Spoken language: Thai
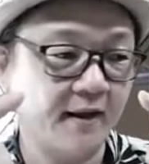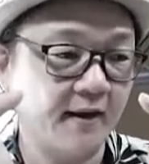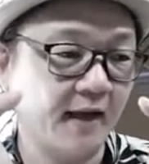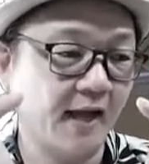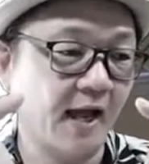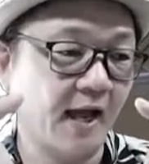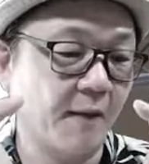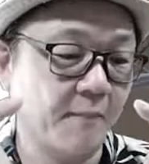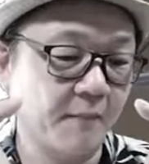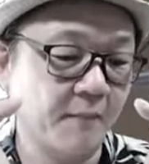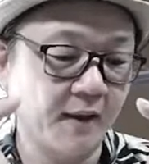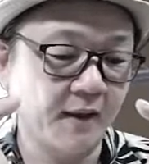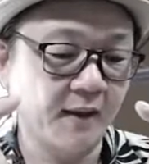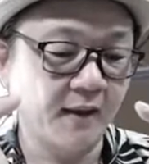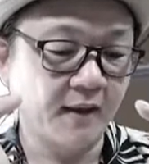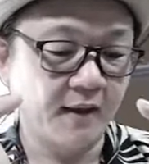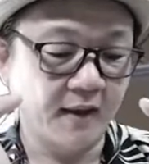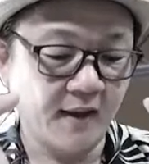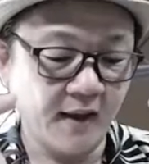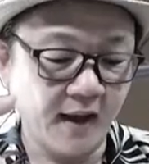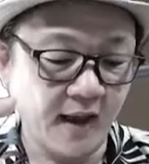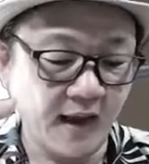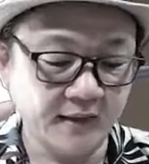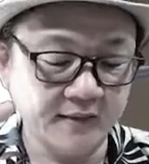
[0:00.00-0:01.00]
นะครับ
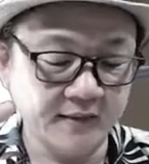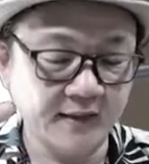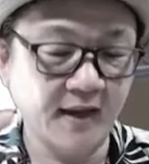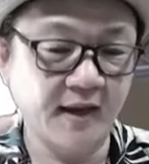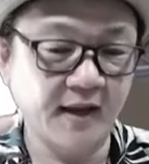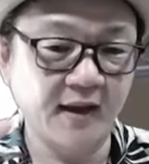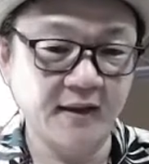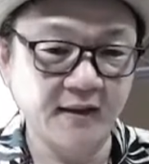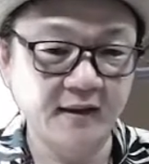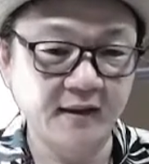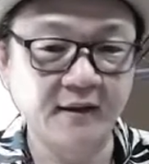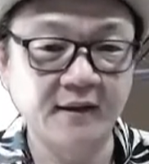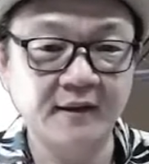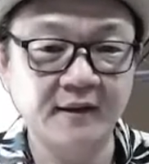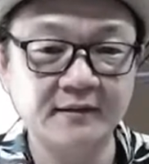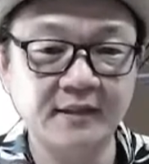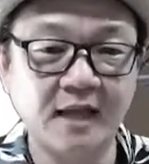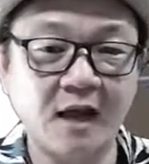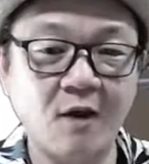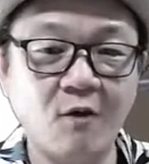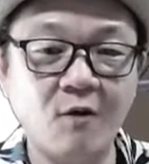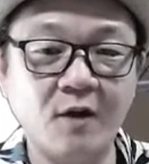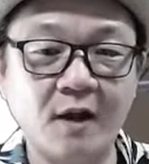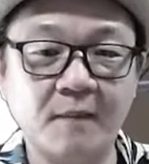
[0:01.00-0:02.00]
อาจจะ
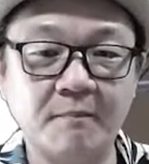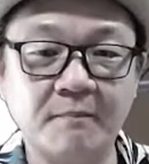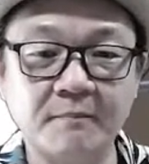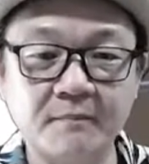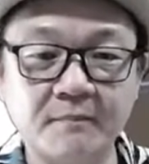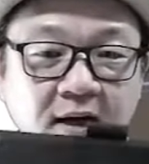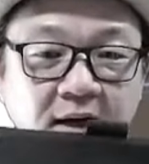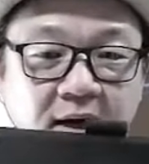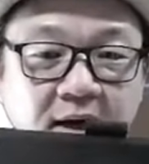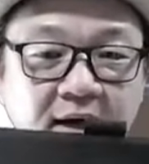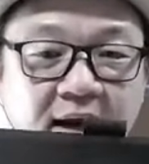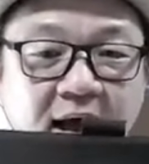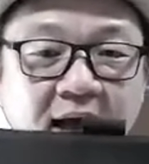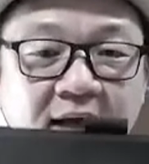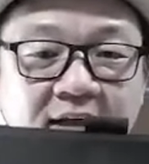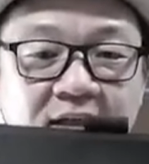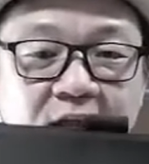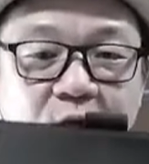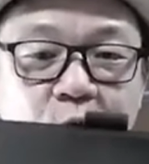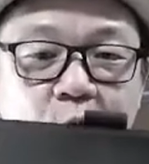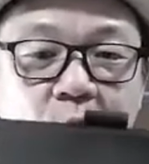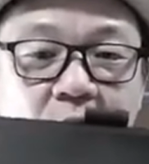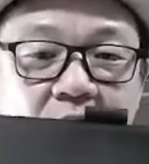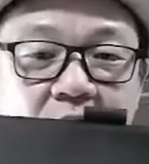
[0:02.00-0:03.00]
เท่ากับกระดานช
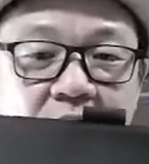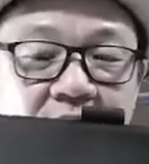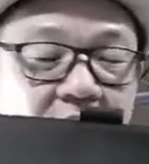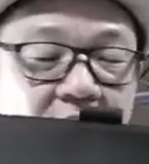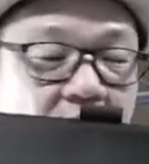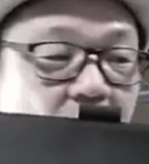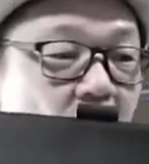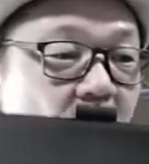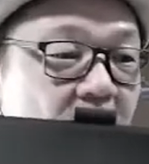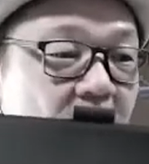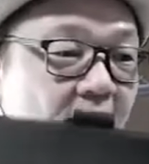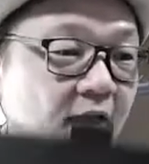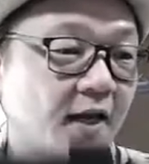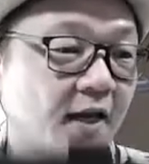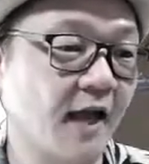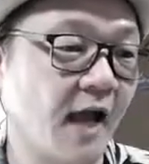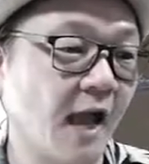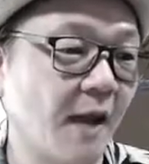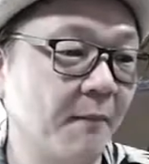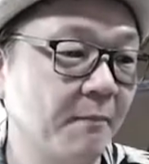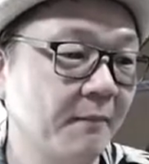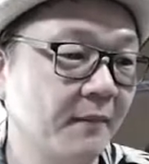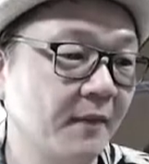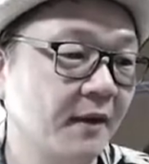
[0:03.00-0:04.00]
นวนทั้งโลดเนี่ยนะค
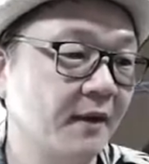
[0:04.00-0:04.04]
รับ